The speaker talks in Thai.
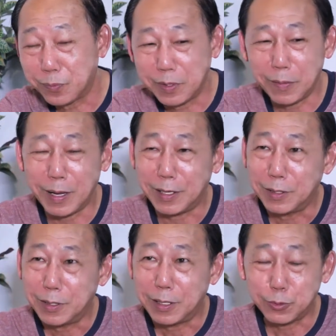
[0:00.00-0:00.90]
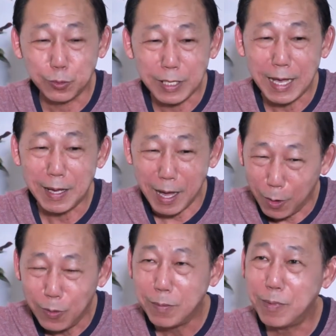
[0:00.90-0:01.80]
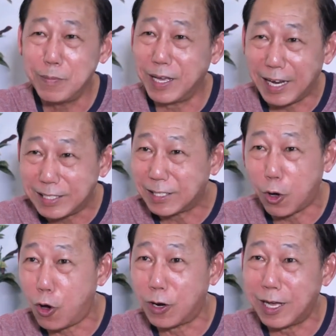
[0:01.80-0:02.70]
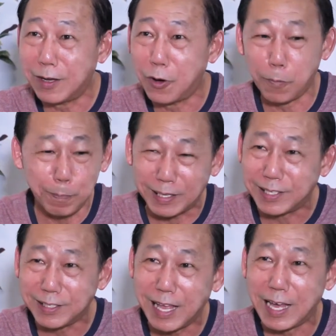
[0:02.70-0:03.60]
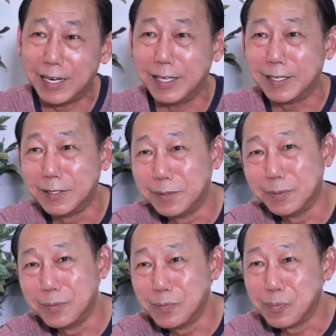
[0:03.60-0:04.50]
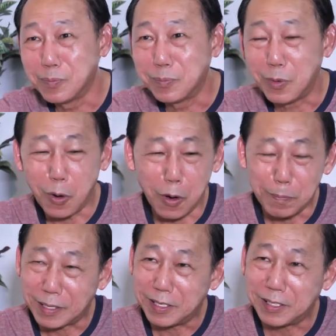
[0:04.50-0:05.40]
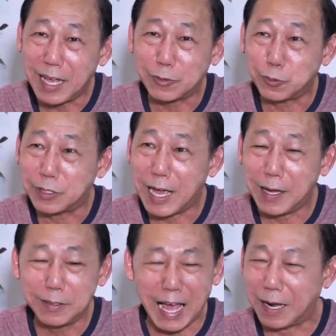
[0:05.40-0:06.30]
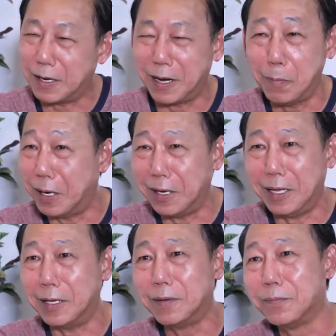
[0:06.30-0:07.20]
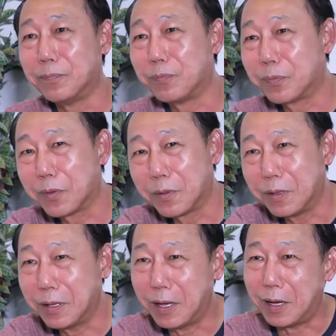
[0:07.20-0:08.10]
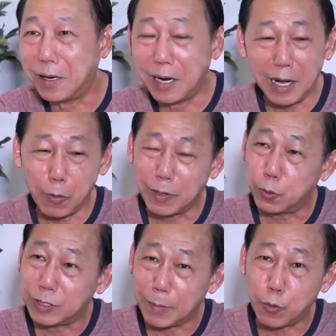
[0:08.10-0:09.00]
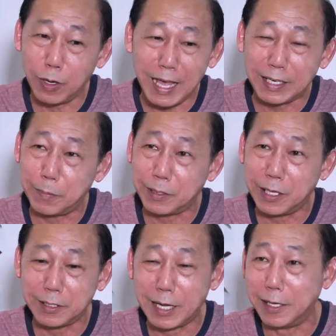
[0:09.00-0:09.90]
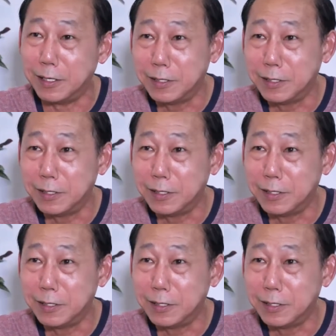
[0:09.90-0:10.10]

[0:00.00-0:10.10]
เนี่ยมาสุดท้ายเอาไม่มีอะไรจะออกแล้วออกเป็ดกีตาร์เลยมาออกเป็ดกีตาร์สุดท้ายดังระเบิดเลยแล้วเราเป็นคนทำคนแรกในประเทศไทย